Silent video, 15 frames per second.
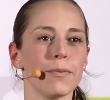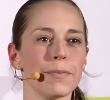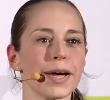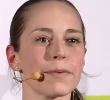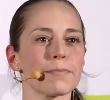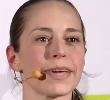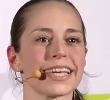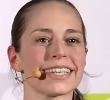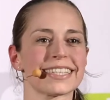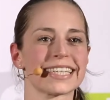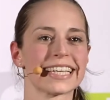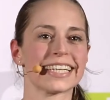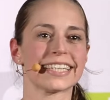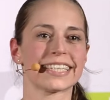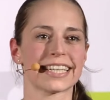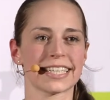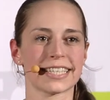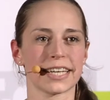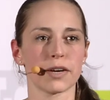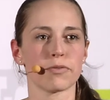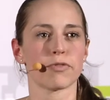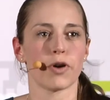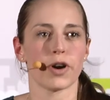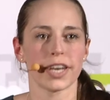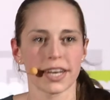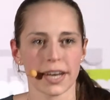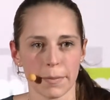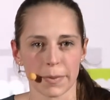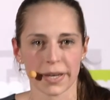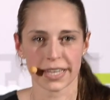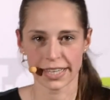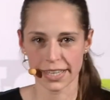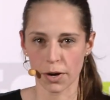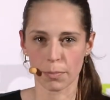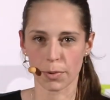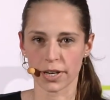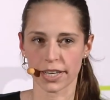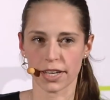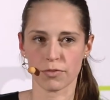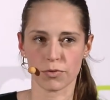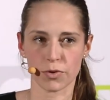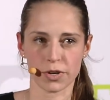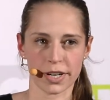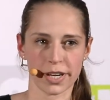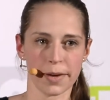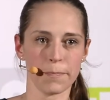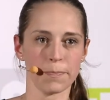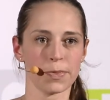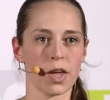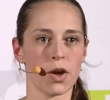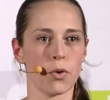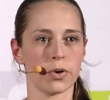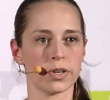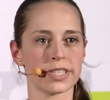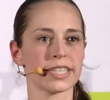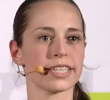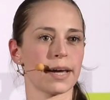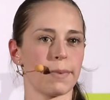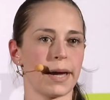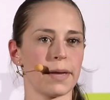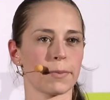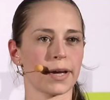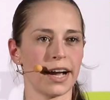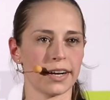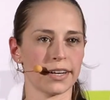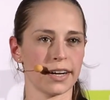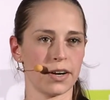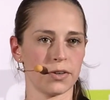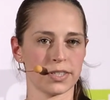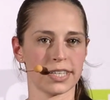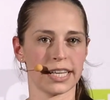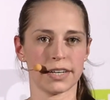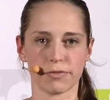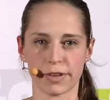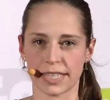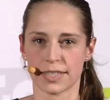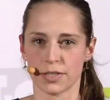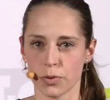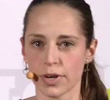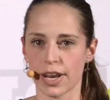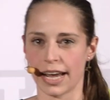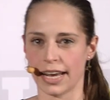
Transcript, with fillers: Oma hat mir erzählt, dass ihre Freundin am Knie operiert wurde und sich dabei im Krankenhaus eine Infektion